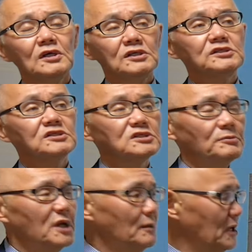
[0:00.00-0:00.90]
いちい
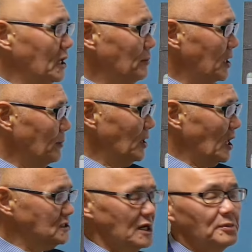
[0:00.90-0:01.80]
ちべらべらべらべ
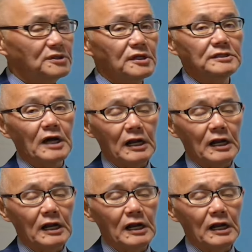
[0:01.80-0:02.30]
ら喋っていた